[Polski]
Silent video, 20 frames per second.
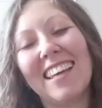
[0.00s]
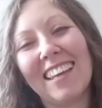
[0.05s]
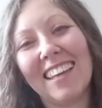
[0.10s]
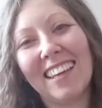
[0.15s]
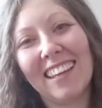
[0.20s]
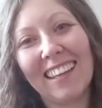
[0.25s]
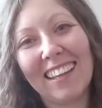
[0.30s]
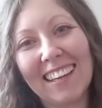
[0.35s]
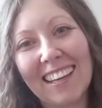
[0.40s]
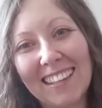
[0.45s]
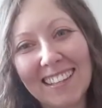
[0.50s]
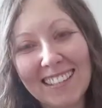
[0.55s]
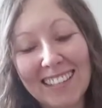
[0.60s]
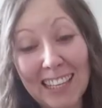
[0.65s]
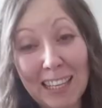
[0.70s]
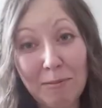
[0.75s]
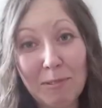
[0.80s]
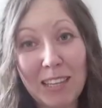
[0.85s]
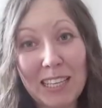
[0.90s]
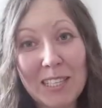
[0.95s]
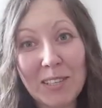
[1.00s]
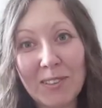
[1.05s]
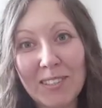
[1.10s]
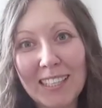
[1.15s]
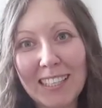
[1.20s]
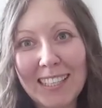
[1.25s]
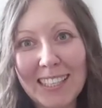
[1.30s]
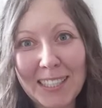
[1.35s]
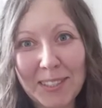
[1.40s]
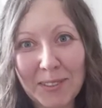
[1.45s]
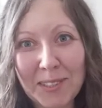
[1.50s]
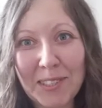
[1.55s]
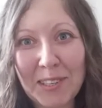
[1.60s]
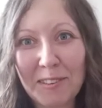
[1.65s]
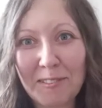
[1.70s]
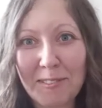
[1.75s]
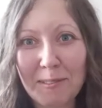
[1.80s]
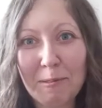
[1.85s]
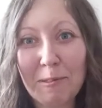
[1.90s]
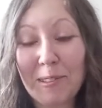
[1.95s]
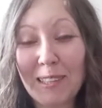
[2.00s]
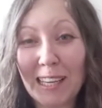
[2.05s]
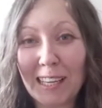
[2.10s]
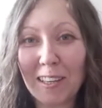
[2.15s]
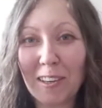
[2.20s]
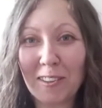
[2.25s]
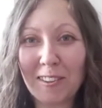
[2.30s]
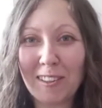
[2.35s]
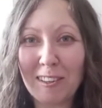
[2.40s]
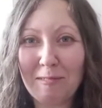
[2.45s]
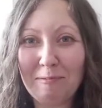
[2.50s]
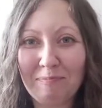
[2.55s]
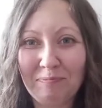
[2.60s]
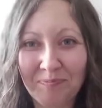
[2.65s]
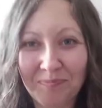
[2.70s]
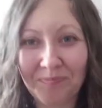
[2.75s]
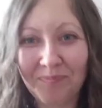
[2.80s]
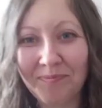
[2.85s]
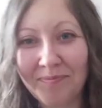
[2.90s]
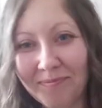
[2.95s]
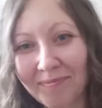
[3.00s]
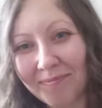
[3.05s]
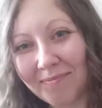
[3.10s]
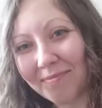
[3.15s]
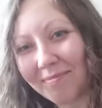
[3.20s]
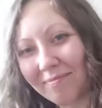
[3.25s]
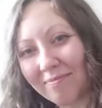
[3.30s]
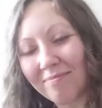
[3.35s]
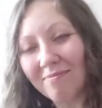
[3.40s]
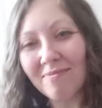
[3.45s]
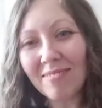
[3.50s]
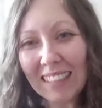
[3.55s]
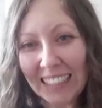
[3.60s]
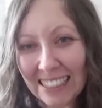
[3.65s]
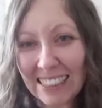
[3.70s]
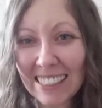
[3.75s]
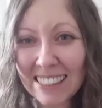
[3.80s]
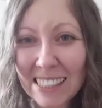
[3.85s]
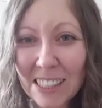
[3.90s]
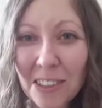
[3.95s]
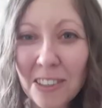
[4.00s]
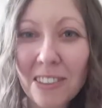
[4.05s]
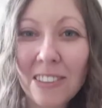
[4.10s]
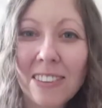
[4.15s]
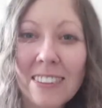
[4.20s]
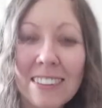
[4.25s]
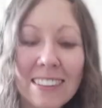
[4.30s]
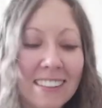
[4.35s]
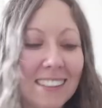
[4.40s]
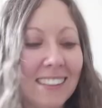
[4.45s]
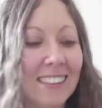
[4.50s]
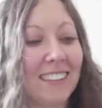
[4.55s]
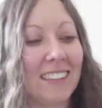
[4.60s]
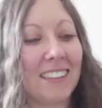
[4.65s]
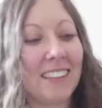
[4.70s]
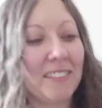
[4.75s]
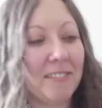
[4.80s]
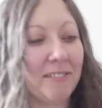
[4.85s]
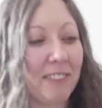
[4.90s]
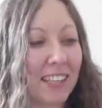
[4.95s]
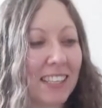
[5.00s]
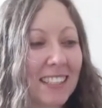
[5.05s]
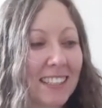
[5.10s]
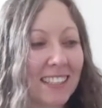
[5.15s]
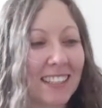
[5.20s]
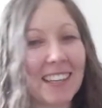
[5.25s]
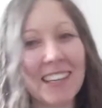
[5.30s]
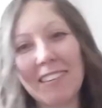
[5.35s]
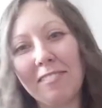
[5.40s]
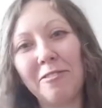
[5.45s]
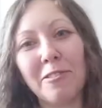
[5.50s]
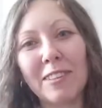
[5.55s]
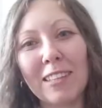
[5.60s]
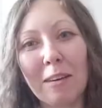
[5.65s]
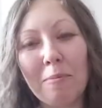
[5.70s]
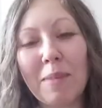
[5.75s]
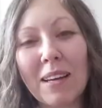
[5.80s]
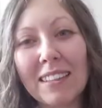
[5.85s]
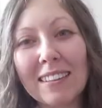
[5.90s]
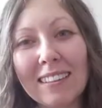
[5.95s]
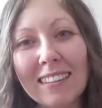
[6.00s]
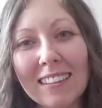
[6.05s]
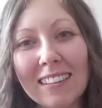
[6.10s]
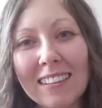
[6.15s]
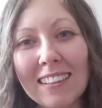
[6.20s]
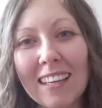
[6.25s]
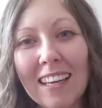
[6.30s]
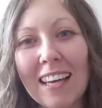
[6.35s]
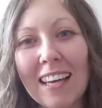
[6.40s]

kiedy staniemy na sądzie Chrystusowym ku nagrodom. Dlatego e, właśnie fundamenty,